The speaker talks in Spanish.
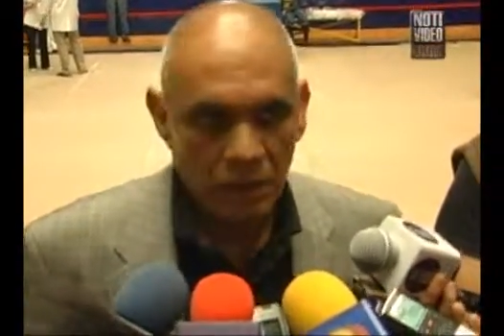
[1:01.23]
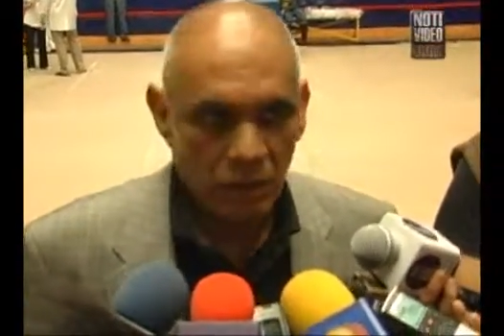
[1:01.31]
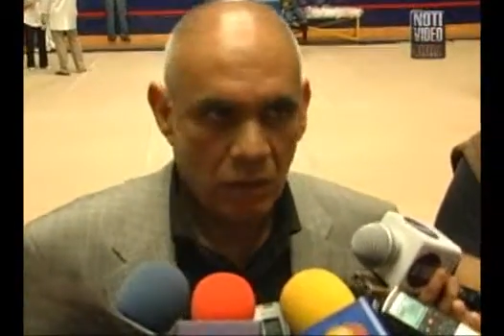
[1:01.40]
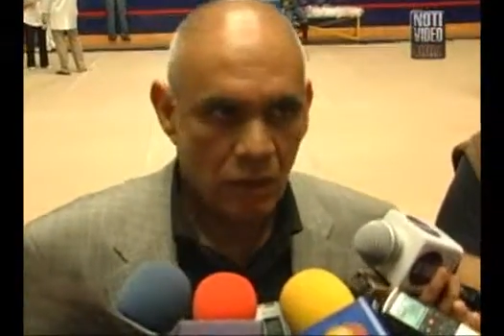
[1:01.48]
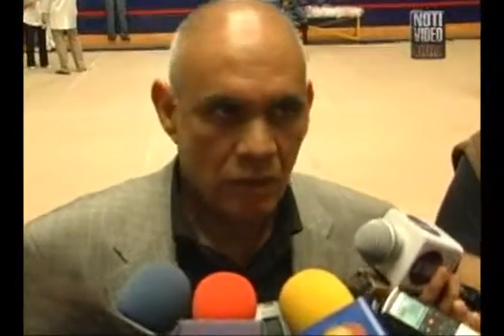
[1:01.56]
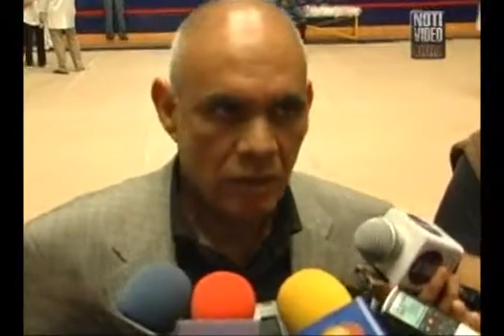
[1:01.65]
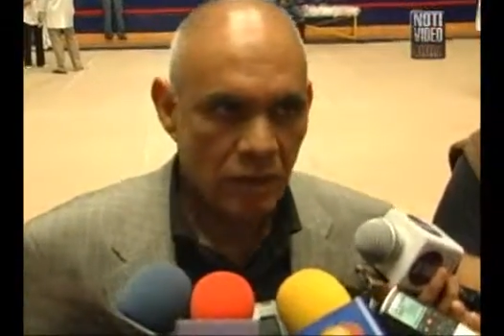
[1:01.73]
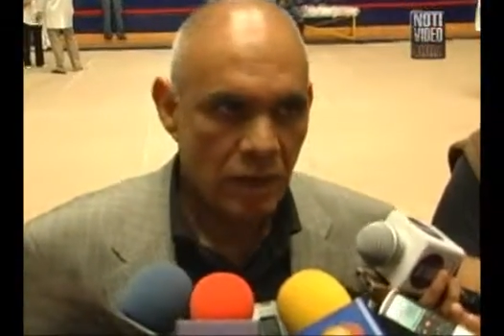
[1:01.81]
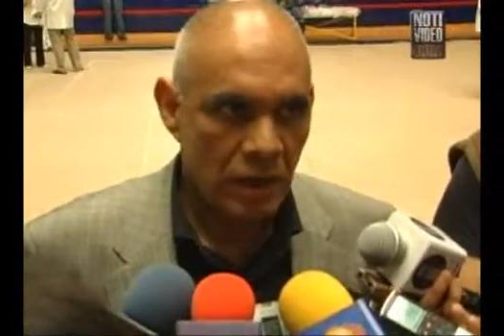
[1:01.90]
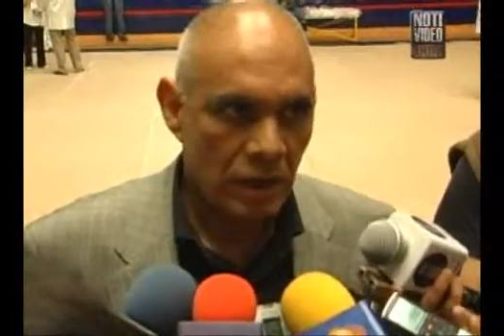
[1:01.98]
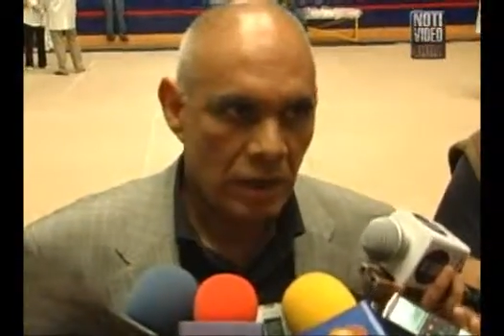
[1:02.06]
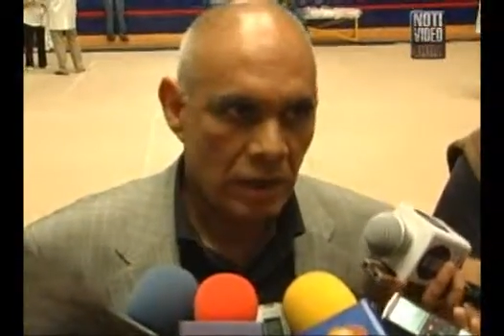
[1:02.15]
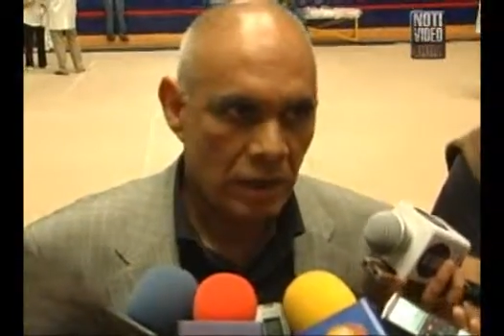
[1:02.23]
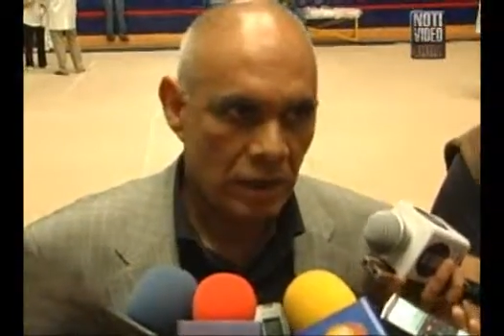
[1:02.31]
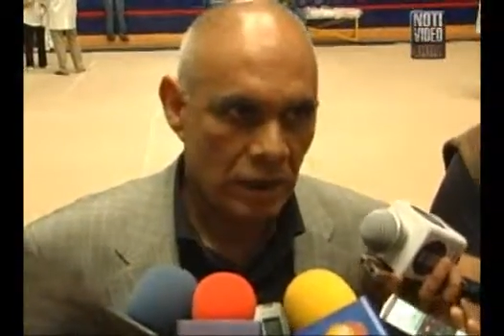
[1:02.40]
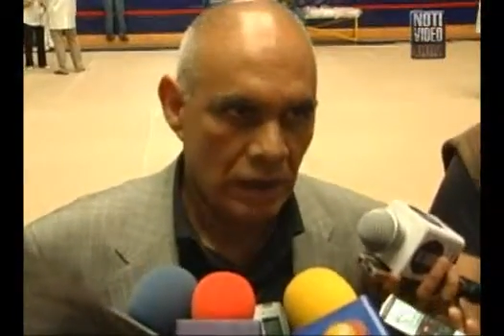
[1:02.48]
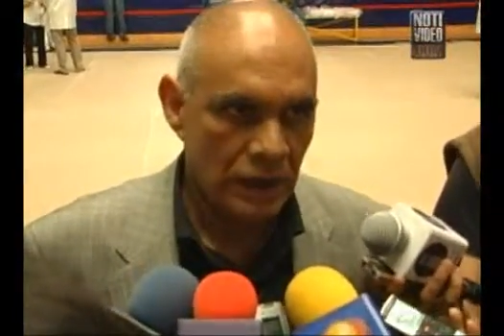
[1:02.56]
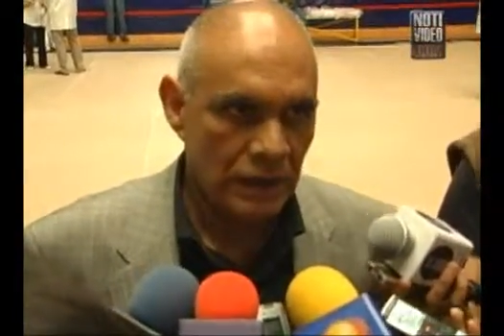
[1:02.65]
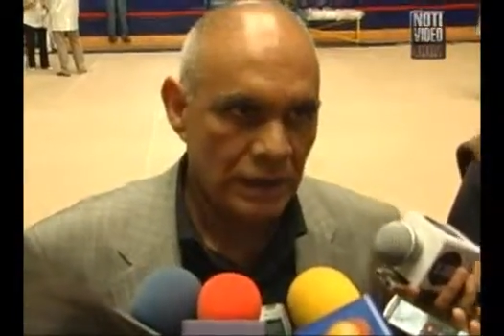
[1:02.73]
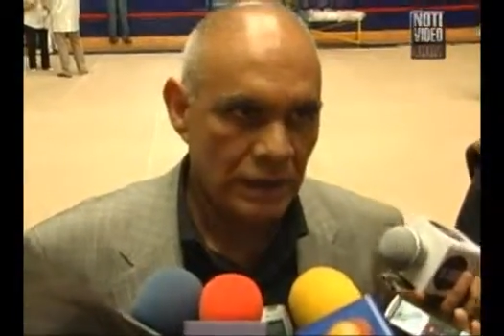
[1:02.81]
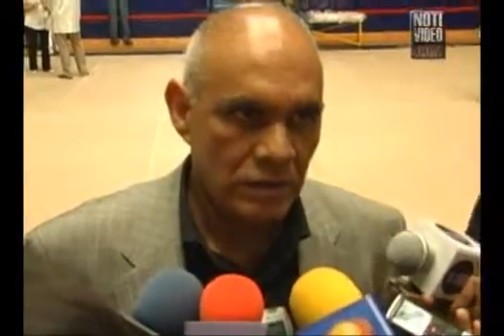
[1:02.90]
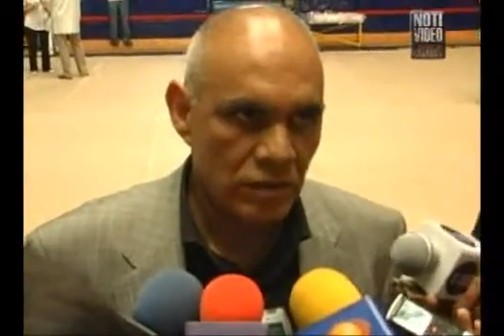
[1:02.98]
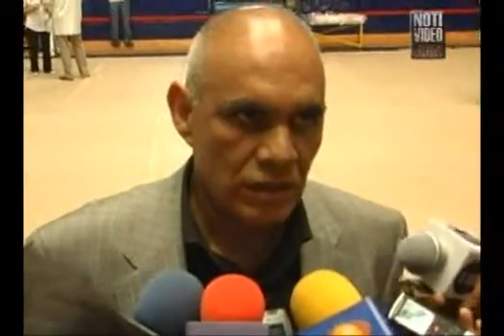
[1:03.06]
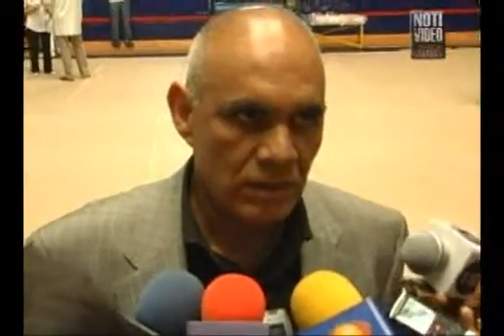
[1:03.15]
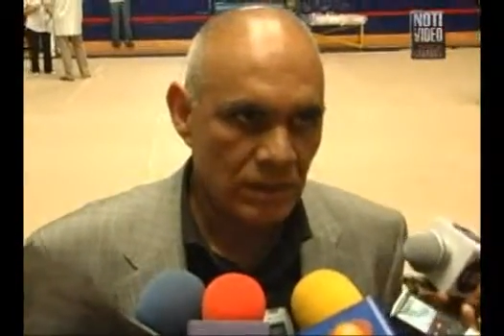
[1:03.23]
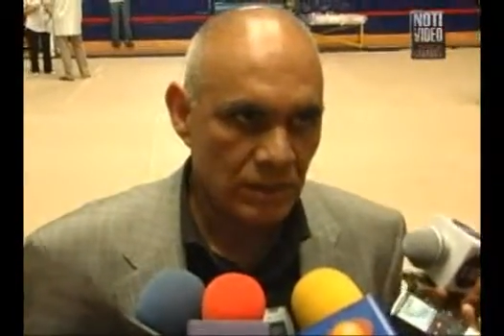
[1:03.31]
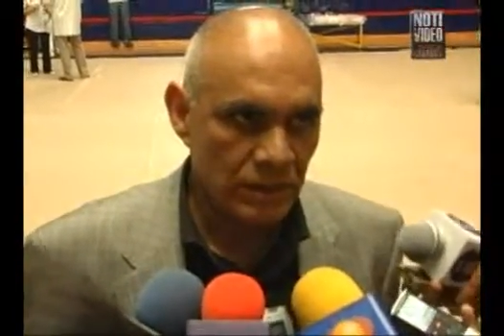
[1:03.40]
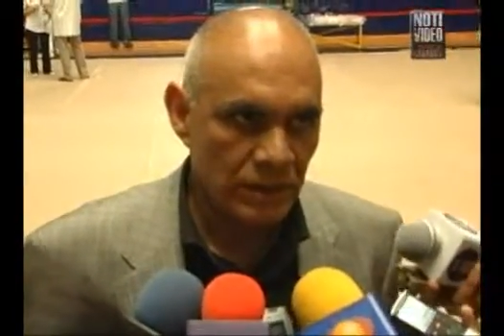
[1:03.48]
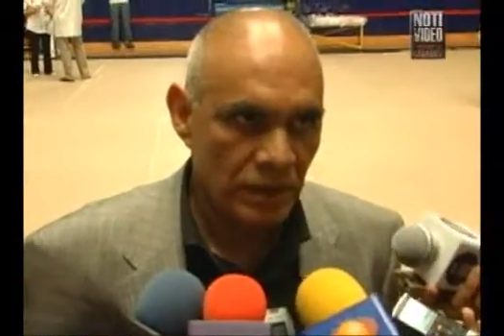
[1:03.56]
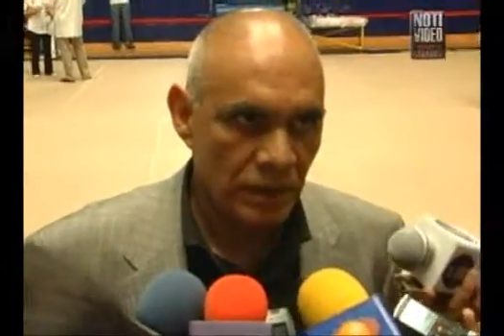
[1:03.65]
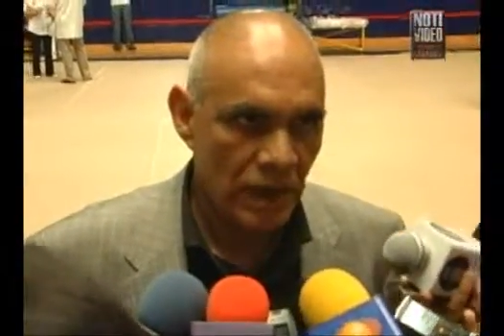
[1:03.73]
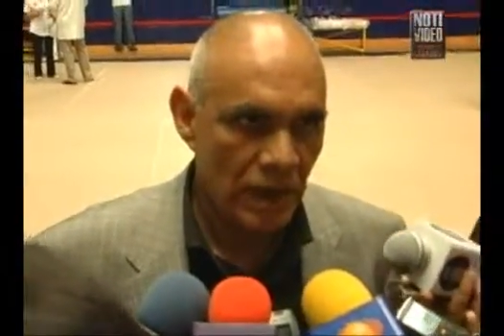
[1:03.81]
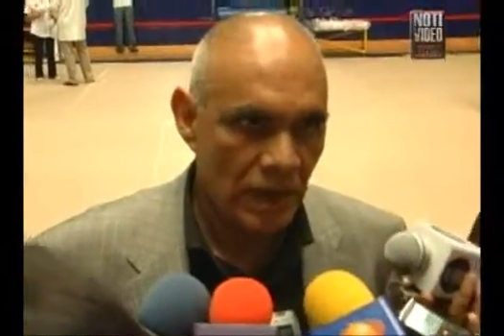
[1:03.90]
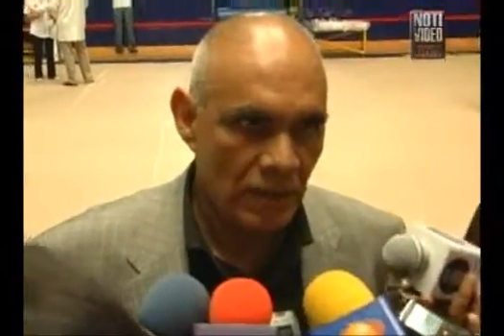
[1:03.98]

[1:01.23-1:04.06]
con el ingreso de, una